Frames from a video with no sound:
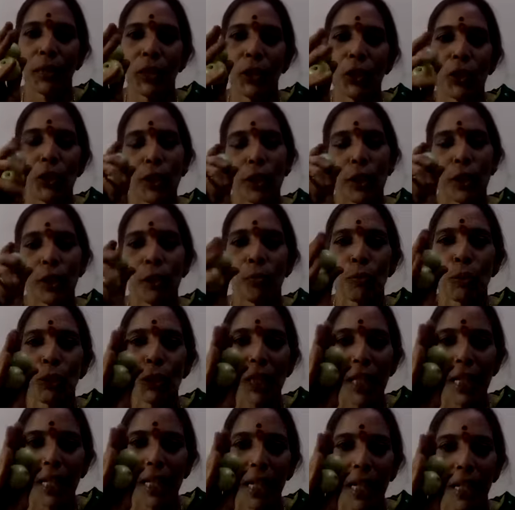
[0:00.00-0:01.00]
మంచి
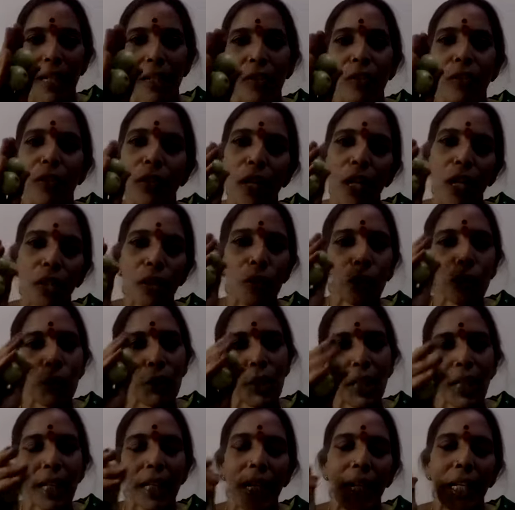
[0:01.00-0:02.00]
ఉసిరికాయలు నాటు
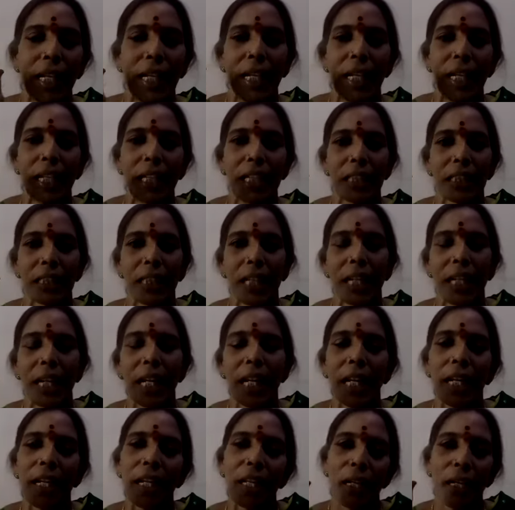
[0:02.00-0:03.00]
ఉసిరికాయలైనా సరే
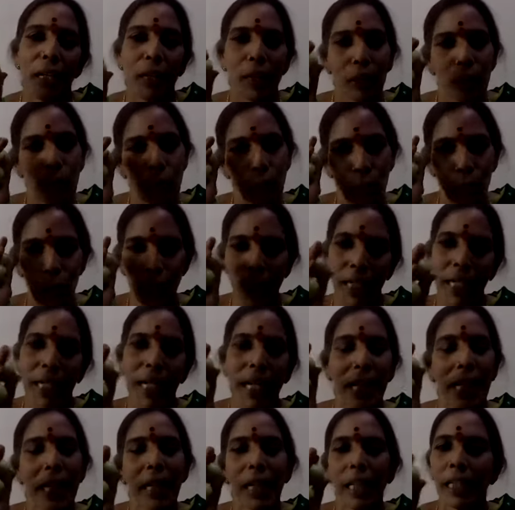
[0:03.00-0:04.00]

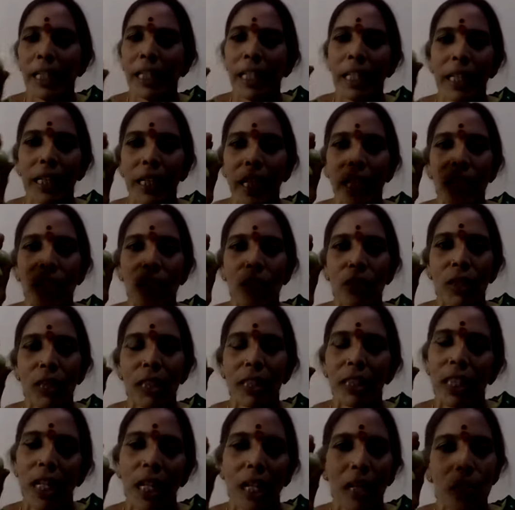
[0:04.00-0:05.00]
ఉసిరికాయ దేదైనా
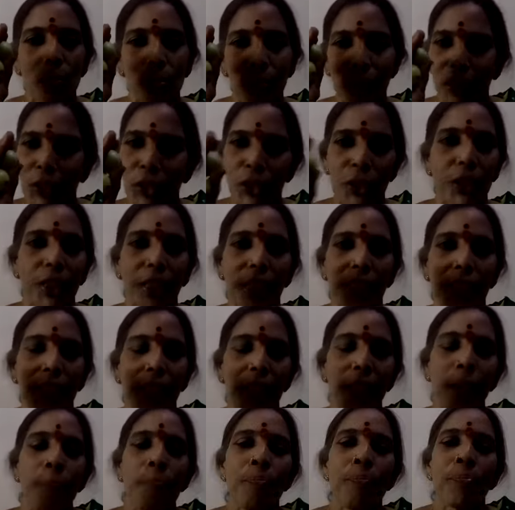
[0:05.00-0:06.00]
కూడా చాలా మంచిది
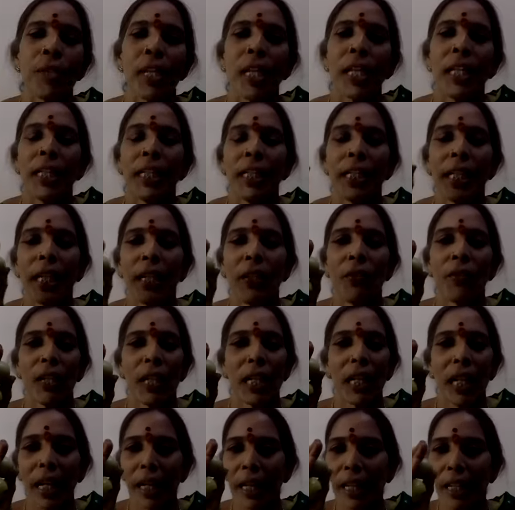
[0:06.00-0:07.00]
ఇది
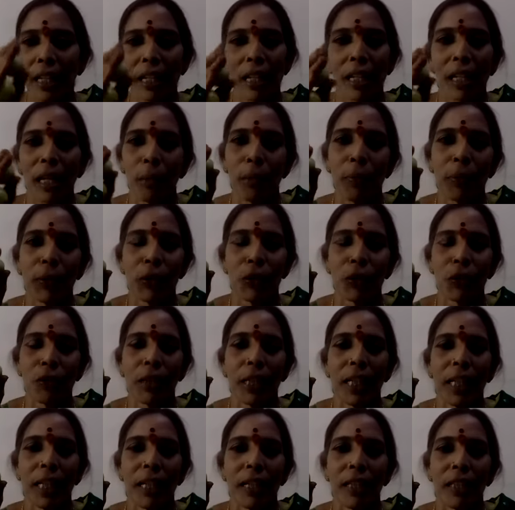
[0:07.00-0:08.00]
దీనివల్ల ఐరన్
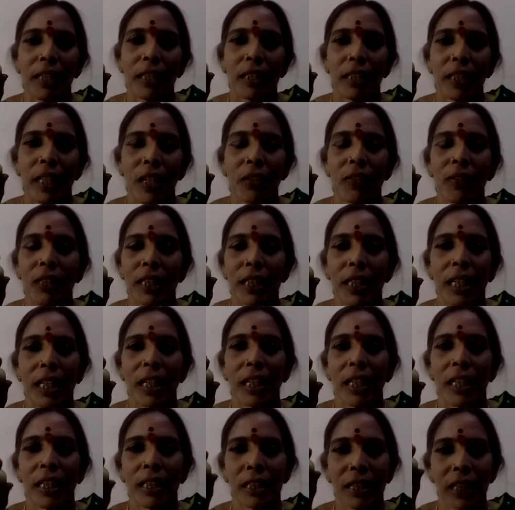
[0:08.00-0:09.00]
లభిస్తుంది తర్వాత
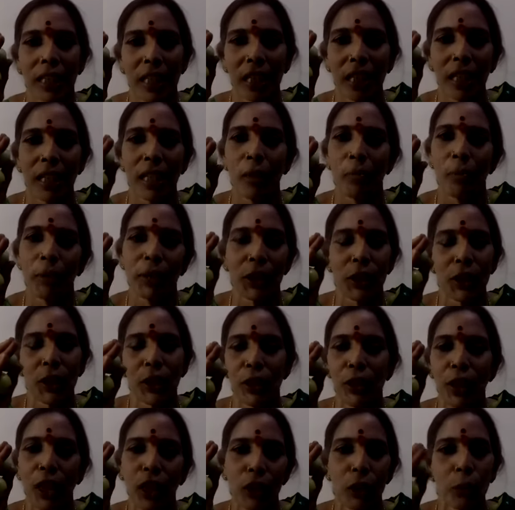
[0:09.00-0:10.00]
చక్కగా మంచి
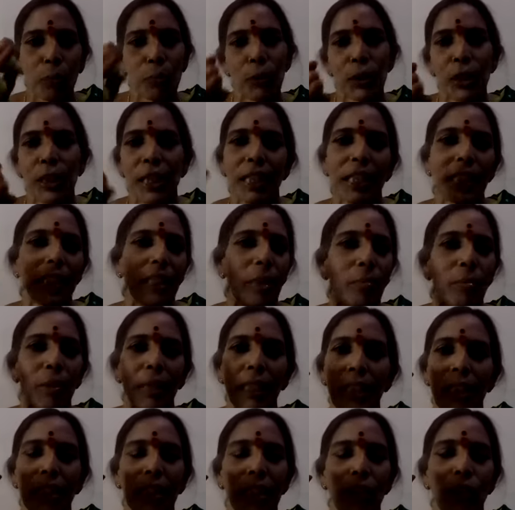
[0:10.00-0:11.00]
దాతపుష్టికి
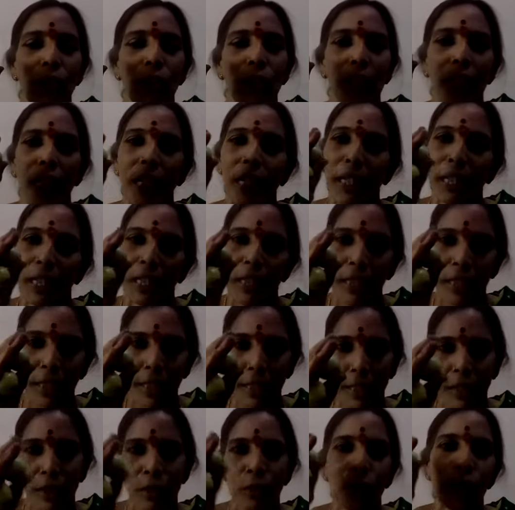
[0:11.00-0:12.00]
సంబంధించి కూడా ఇది
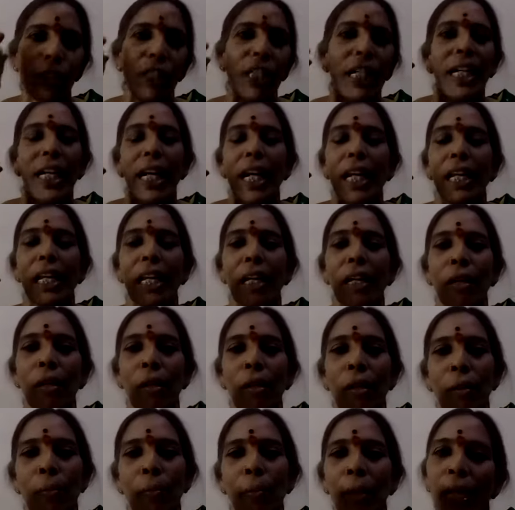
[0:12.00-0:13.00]
ఉసిరికాయల
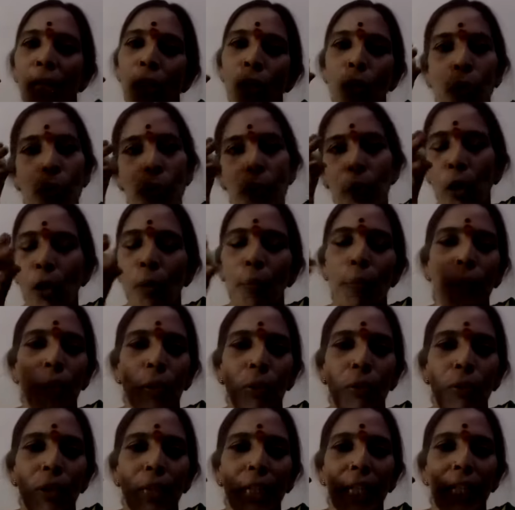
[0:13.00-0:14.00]
బాగా
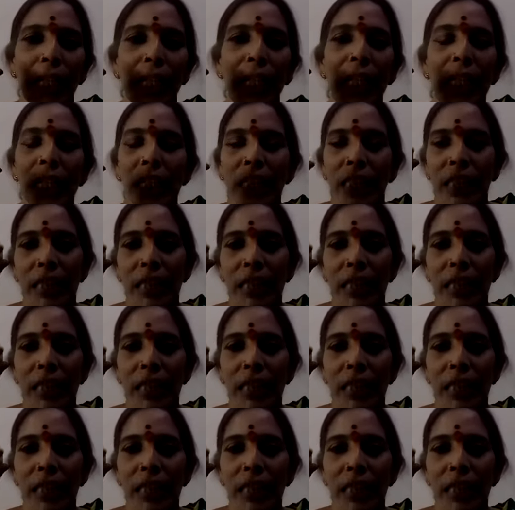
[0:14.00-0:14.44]
ఉపయోగపడుతుంది